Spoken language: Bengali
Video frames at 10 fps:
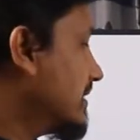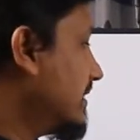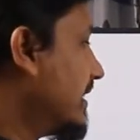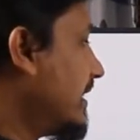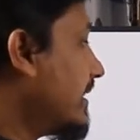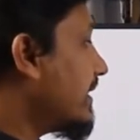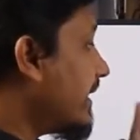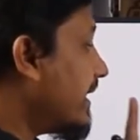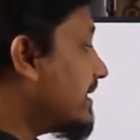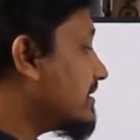যে
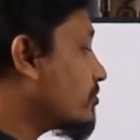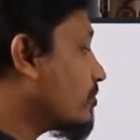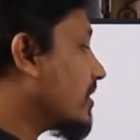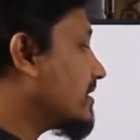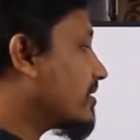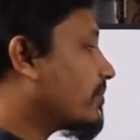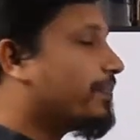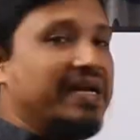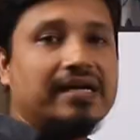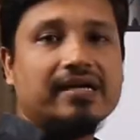এই যে তোমার দেহ
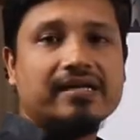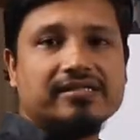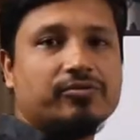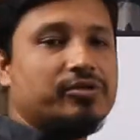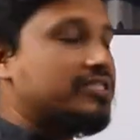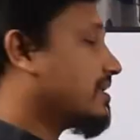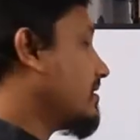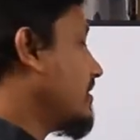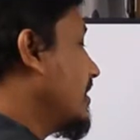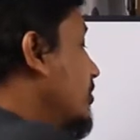প্যাটার্নটা যে কোয়েশন
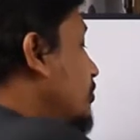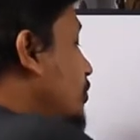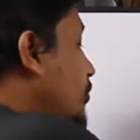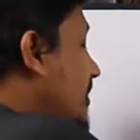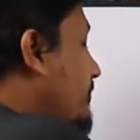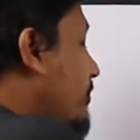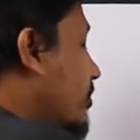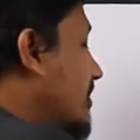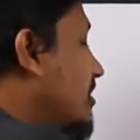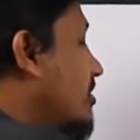যদি
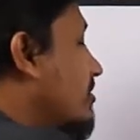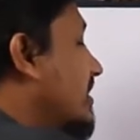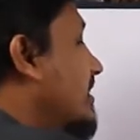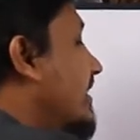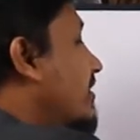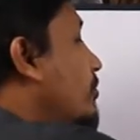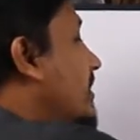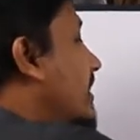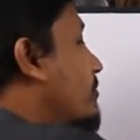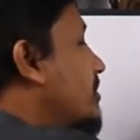দ্বিতীয় অধ্যায় থেকে
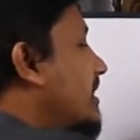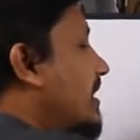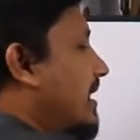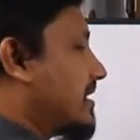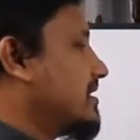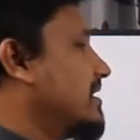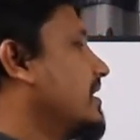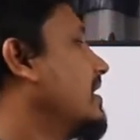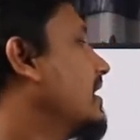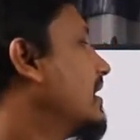দুইটা কোয়েশন আসে
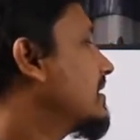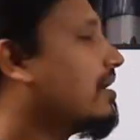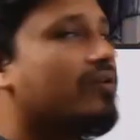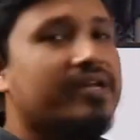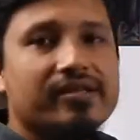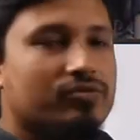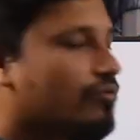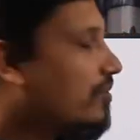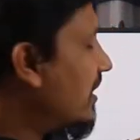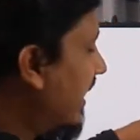তাহলে কিন্তু
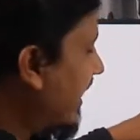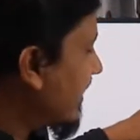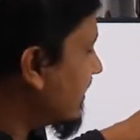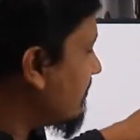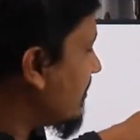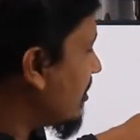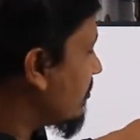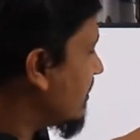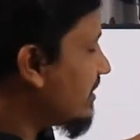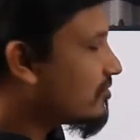তোমার এক নাম্বার
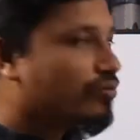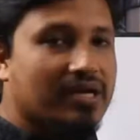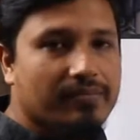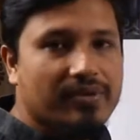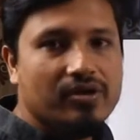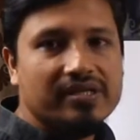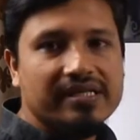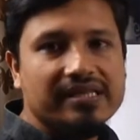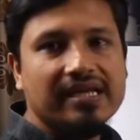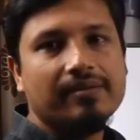অধ্যায় দুই নাম্বার
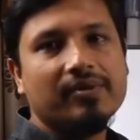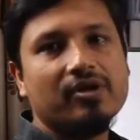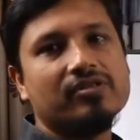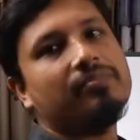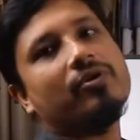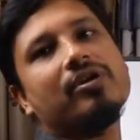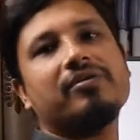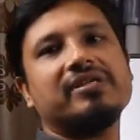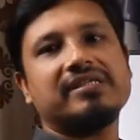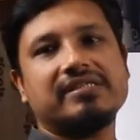অধ্যায় তিন নাম্বার অধ্যায় পড়লেই
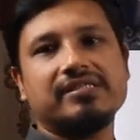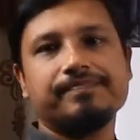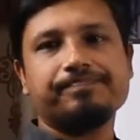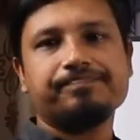হয়ে যাচ্ছে